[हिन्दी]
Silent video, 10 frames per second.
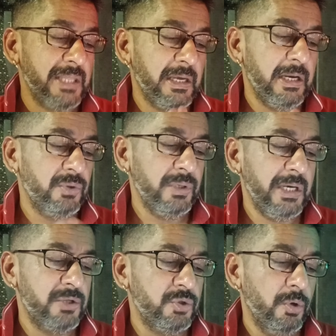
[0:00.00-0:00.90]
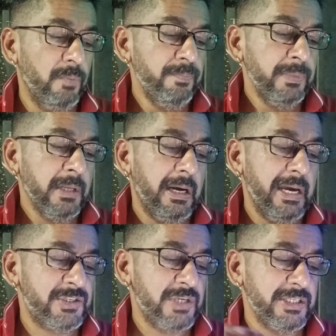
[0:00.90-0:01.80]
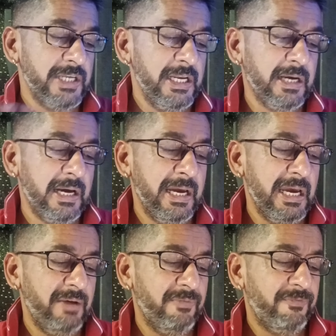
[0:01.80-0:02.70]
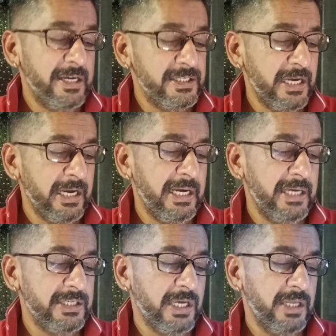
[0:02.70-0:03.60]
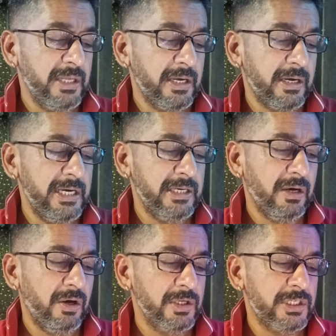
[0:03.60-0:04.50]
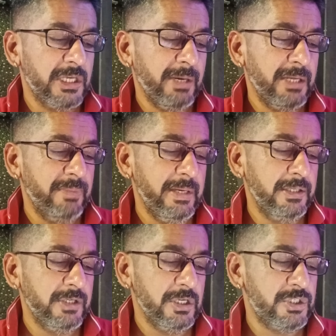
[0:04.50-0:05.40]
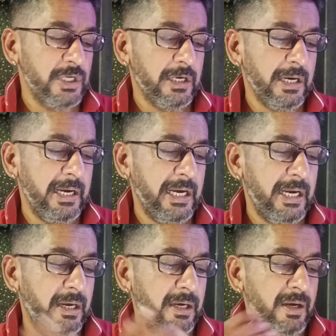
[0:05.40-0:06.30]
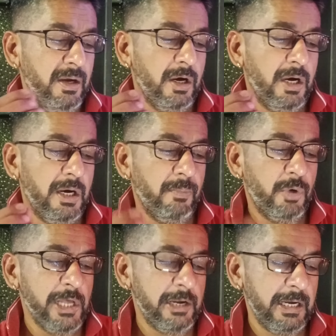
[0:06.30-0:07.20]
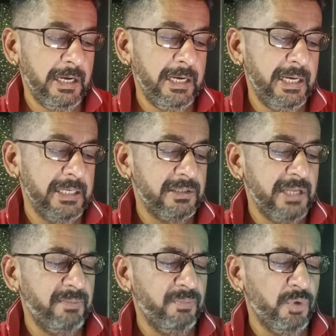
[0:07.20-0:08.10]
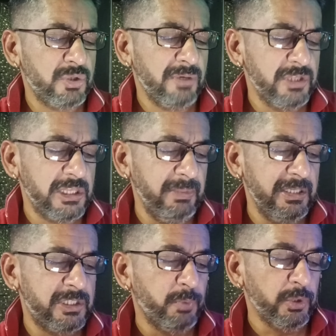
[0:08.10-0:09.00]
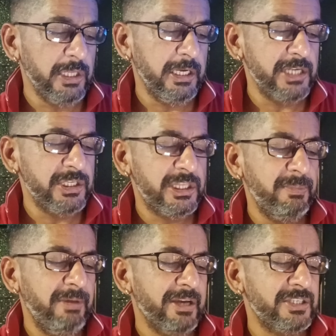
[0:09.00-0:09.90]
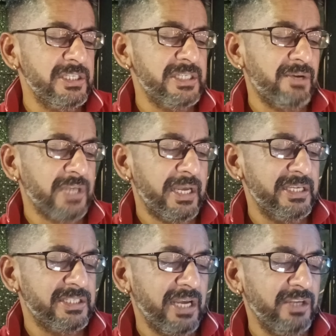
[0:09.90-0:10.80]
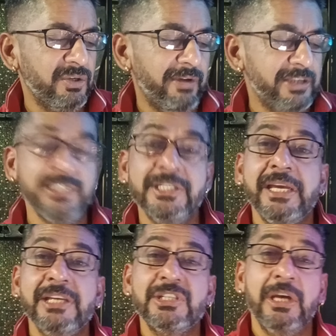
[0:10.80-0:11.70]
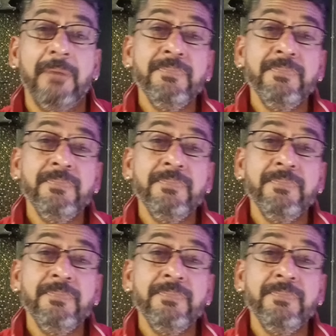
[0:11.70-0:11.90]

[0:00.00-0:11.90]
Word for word: बात करें तो यार जो एस्ट्राजेनेका है फाइज़र है इसके अंदर राइट और इसके बाद में जॉनसन का है मोडर्ना है लाइक मोस्ट ऑफ जितनी भी स्पुतनिक है जितनी भी वैक्सीन है वो सारी की सारी जो वैक्सीन हैं इस